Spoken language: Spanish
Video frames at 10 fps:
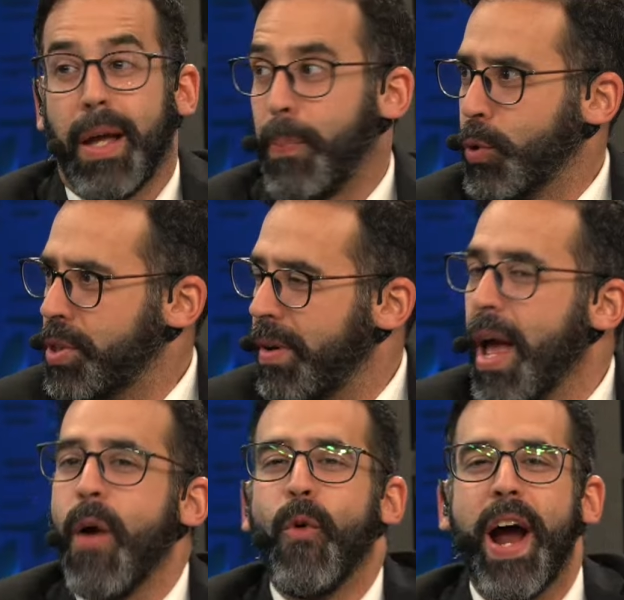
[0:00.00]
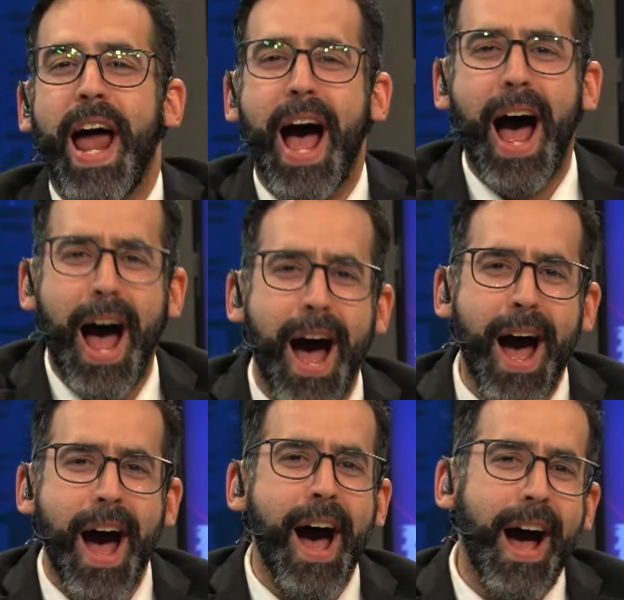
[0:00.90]
es posible.
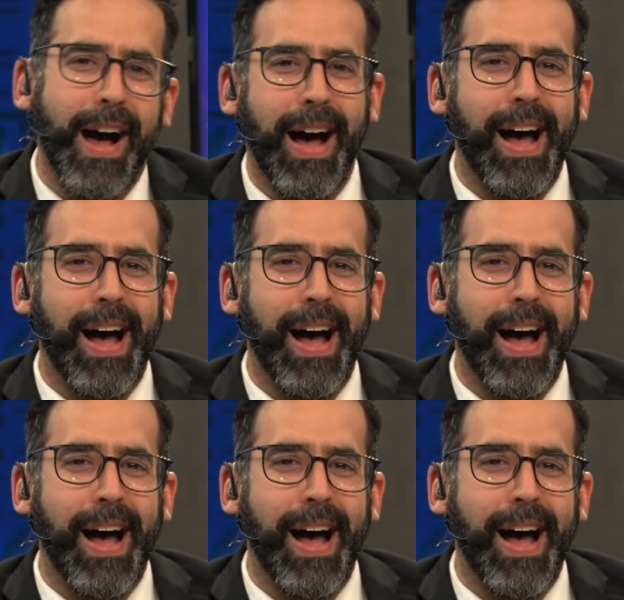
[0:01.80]
buena